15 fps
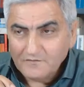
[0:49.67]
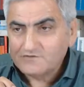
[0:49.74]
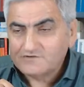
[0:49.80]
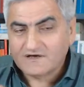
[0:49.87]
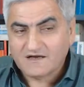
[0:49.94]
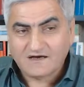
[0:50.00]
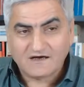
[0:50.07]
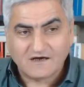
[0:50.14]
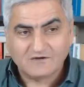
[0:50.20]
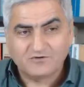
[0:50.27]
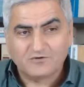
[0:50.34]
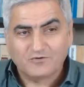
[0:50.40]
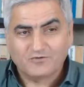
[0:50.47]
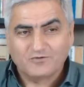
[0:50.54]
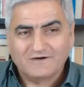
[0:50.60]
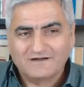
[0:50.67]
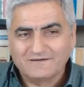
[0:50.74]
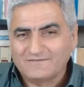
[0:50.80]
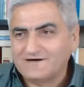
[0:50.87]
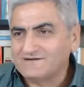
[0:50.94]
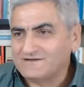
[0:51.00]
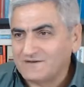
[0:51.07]
Sarı kantaron
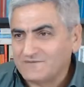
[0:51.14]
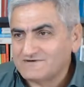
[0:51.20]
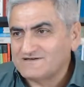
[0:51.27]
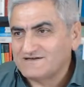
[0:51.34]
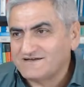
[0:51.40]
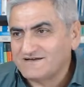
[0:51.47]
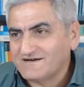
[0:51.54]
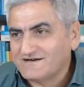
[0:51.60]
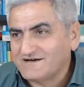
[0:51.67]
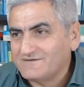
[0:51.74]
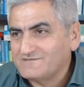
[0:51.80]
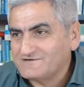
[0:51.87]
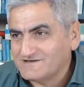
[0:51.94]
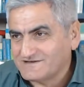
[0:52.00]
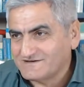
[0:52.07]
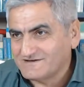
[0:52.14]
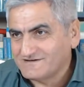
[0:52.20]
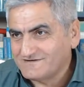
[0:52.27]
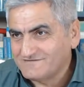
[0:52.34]
kullandım antidepresana gerek kalmayacak ki.